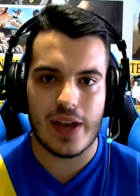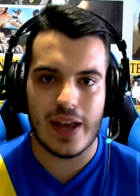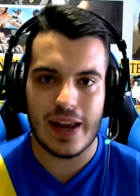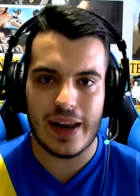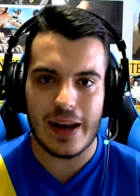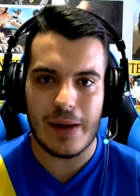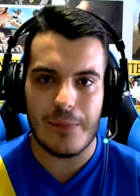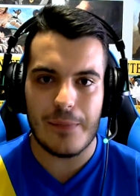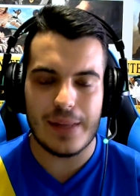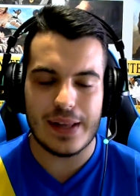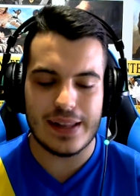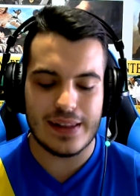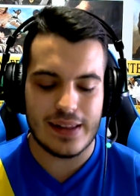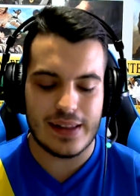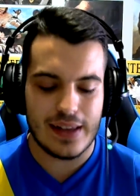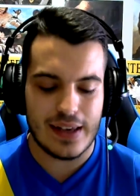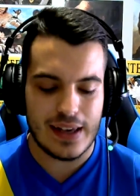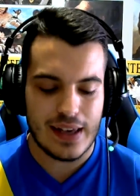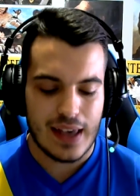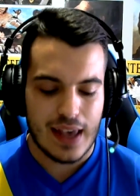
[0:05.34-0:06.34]

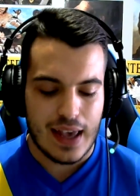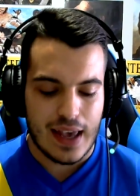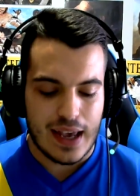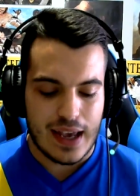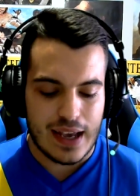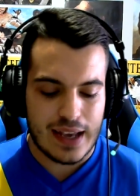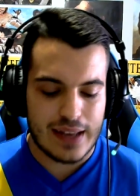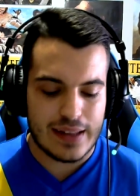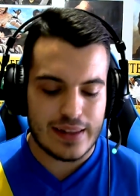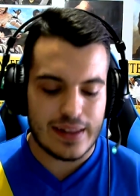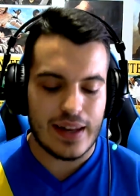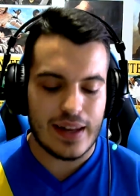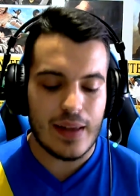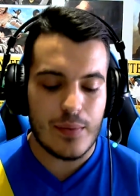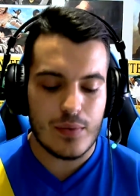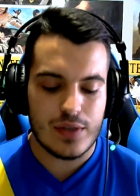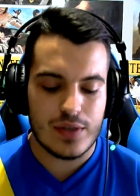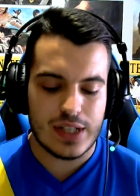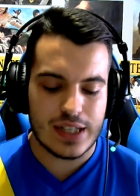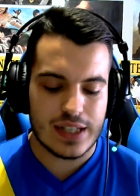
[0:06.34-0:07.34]
realmente eh, tenía
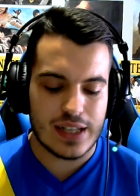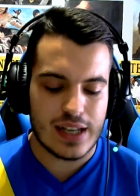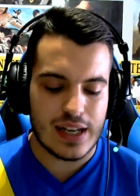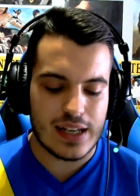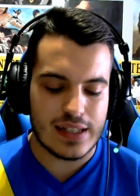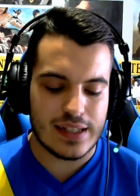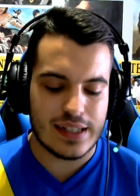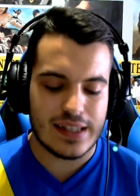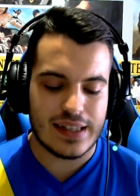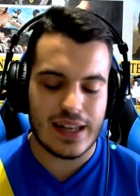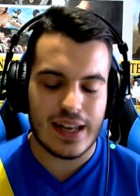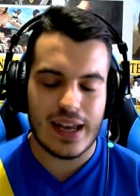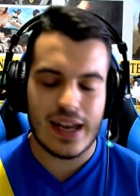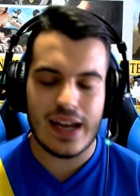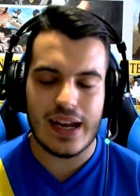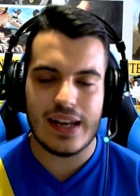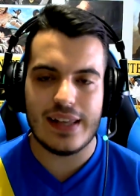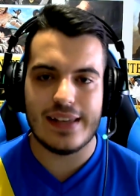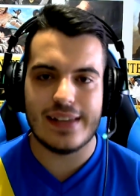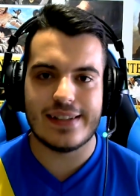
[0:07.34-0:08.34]
muchas ganas de
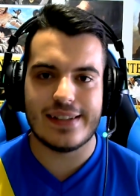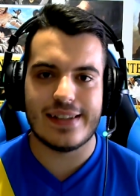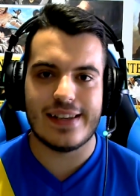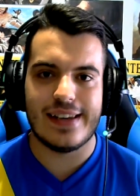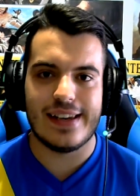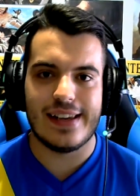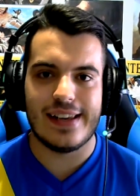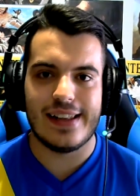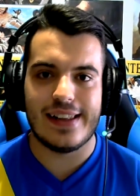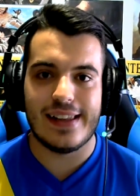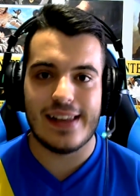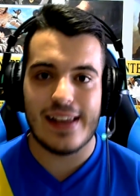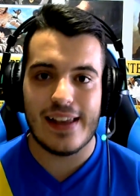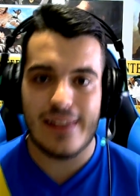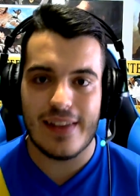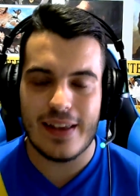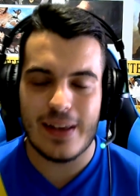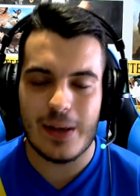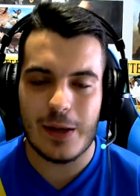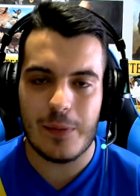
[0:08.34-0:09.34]
traer y es que el día
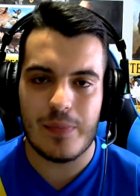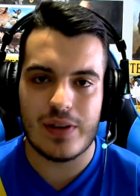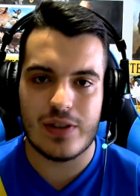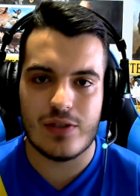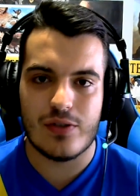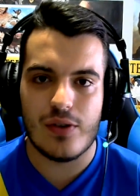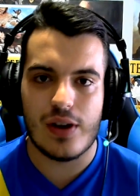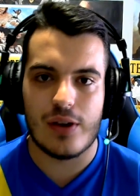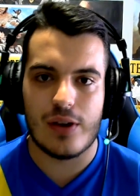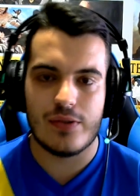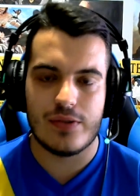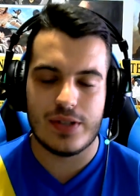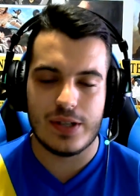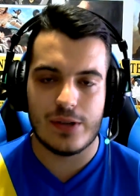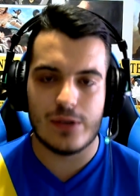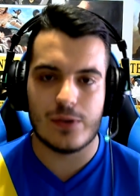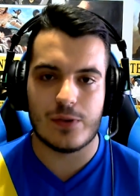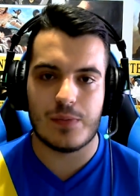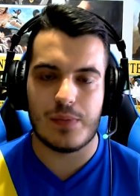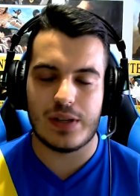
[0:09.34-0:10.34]
de ayer pasó algo
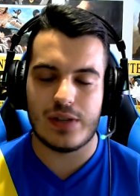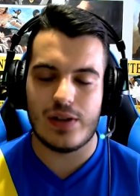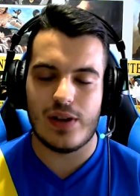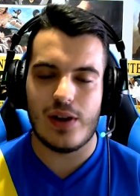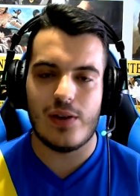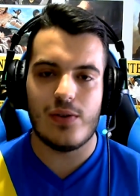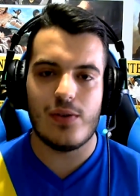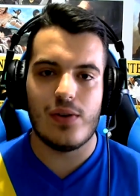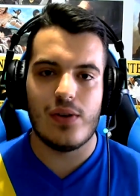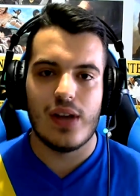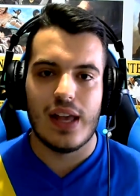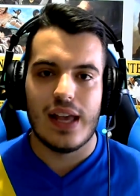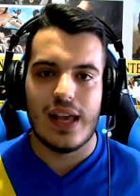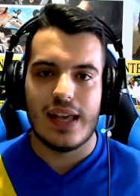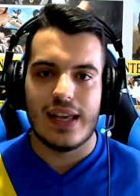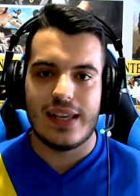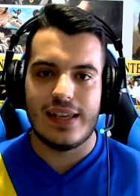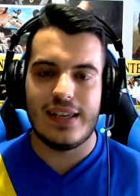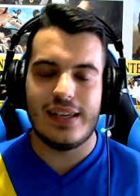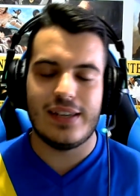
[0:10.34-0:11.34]
chicos, pasó algo
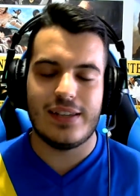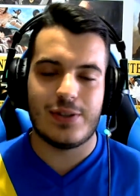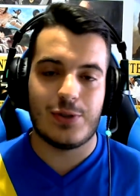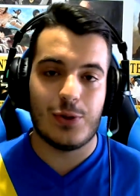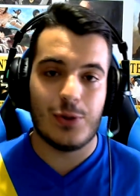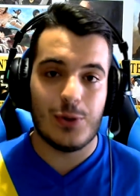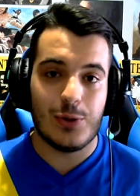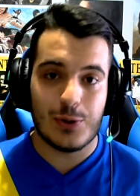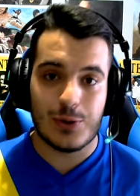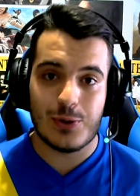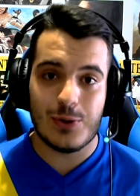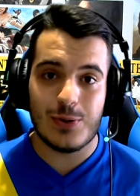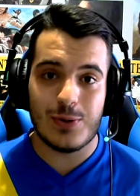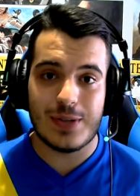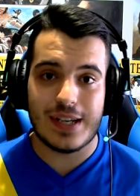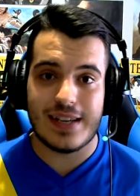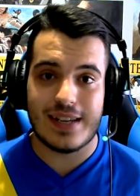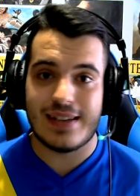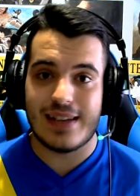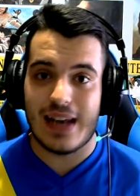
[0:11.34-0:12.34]
y son dos
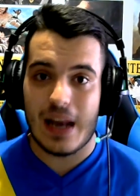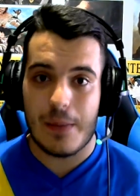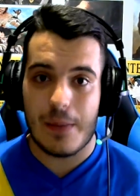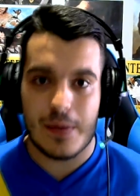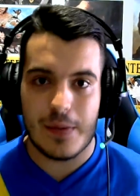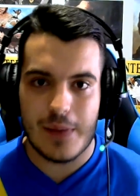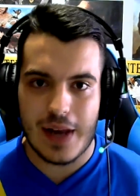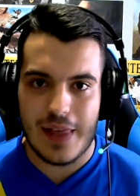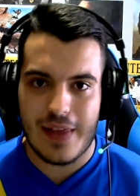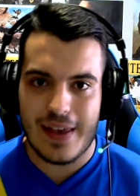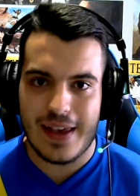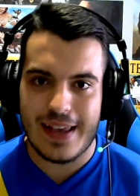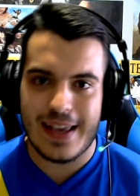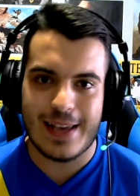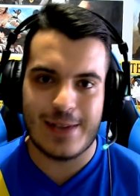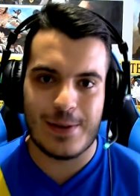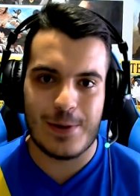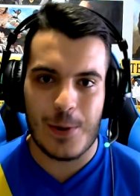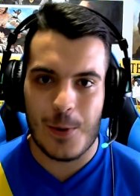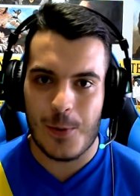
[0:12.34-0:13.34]
cosas, la primera de
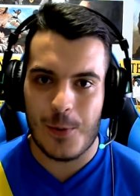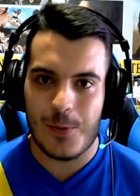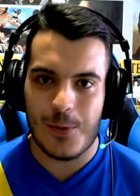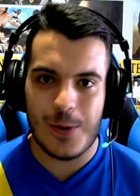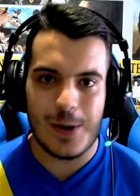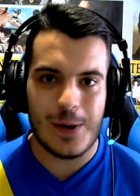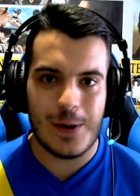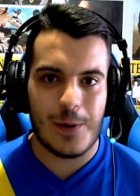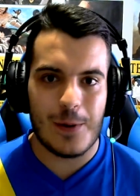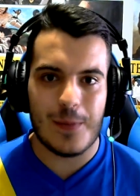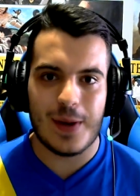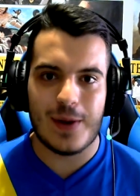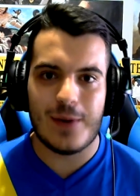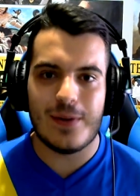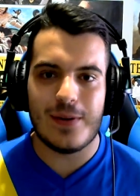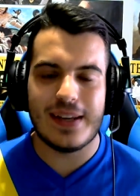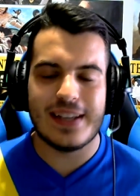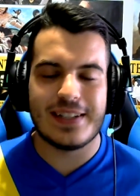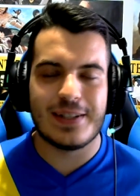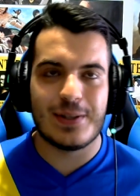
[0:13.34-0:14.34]
ellas, lo bueno, lo
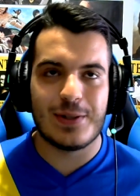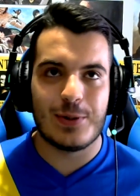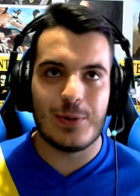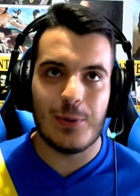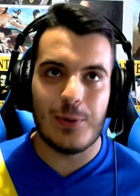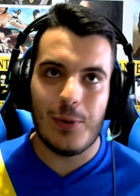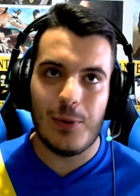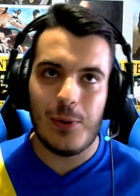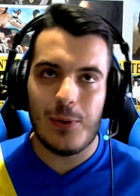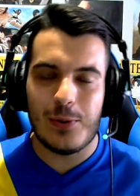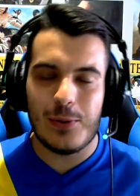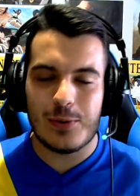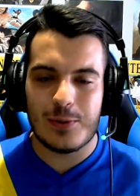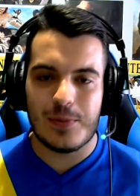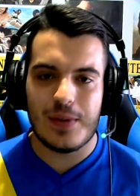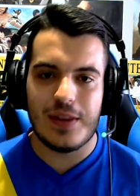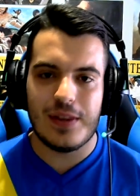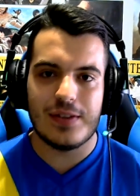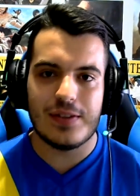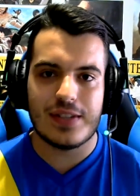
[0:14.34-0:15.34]
mejor es todos los
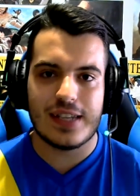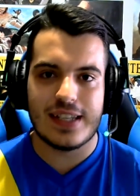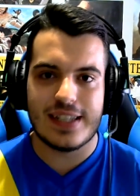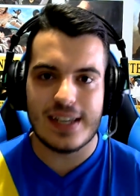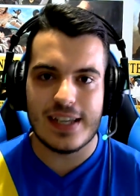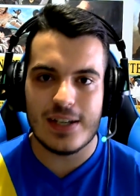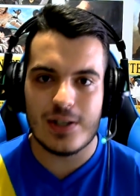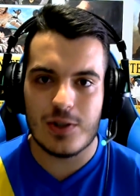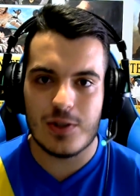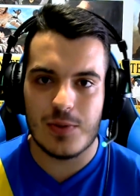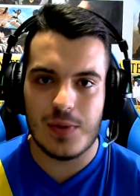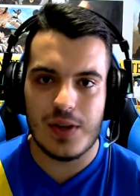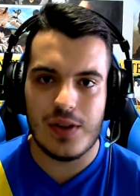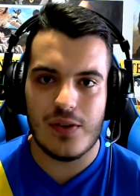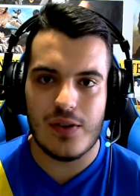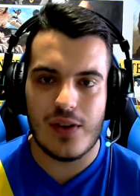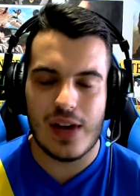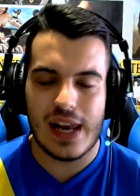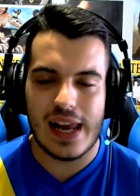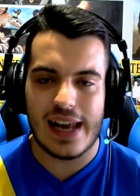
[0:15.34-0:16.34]
vídeos que se han
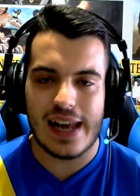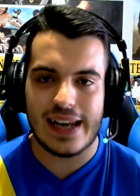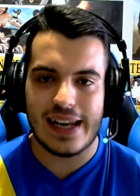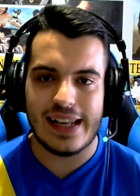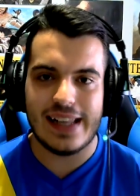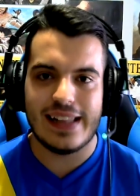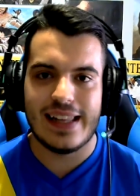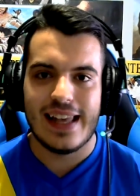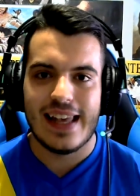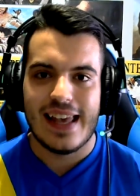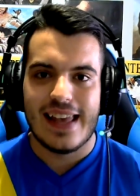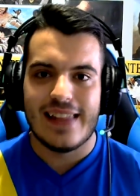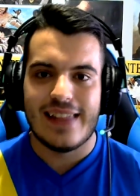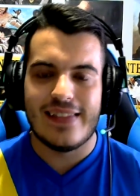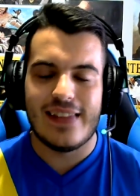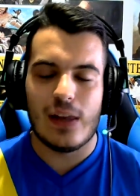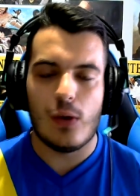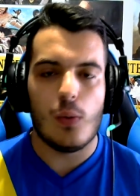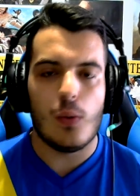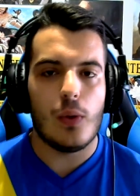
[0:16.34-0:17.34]
subido a la red
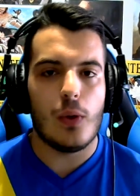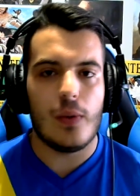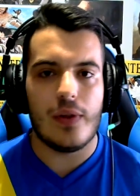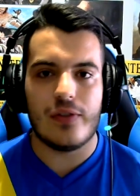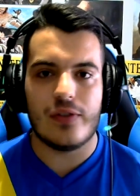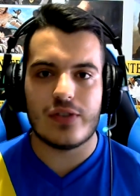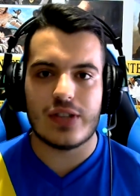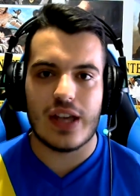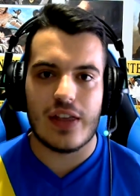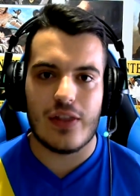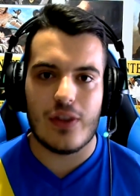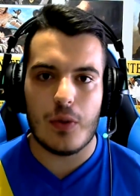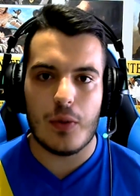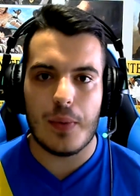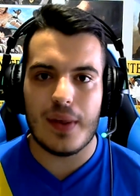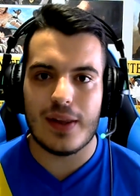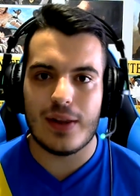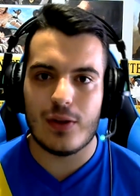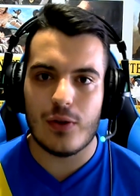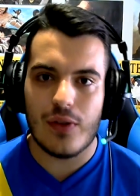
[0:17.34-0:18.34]
del W2K19
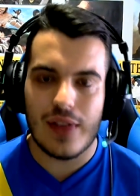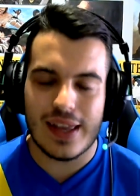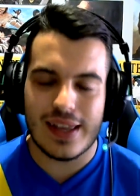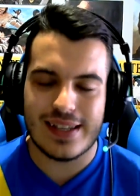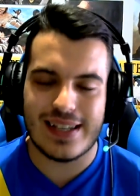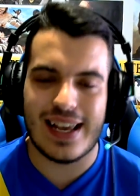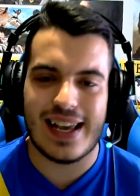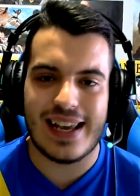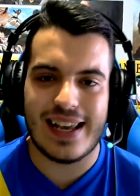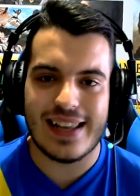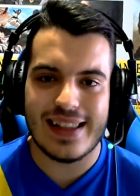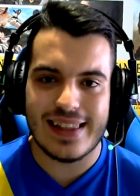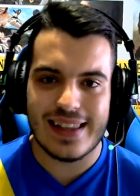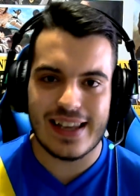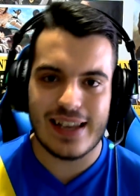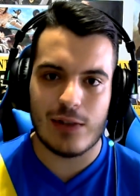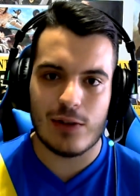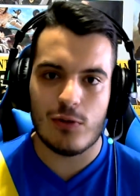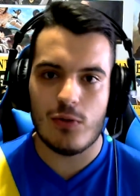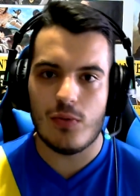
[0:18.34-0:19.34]
de toda esa
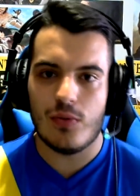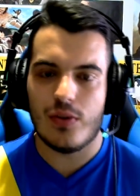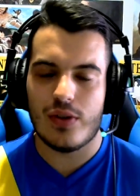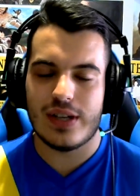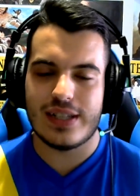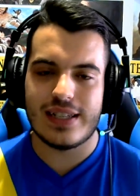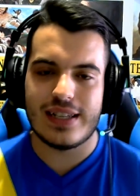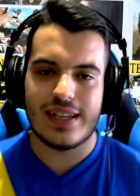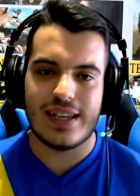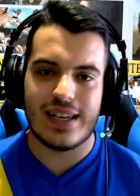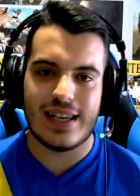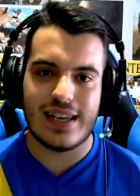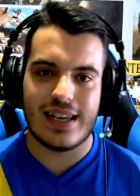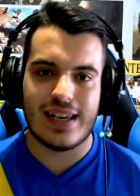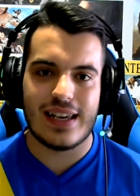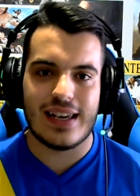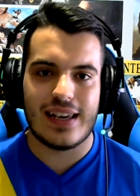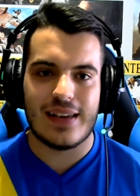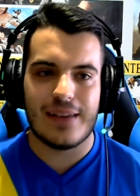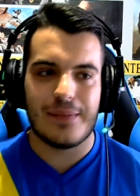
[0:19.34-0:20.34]
gente que tuvo
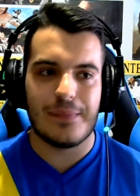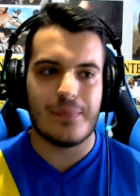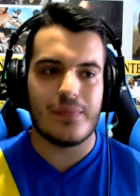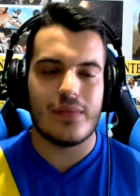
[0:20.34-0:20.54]
ese,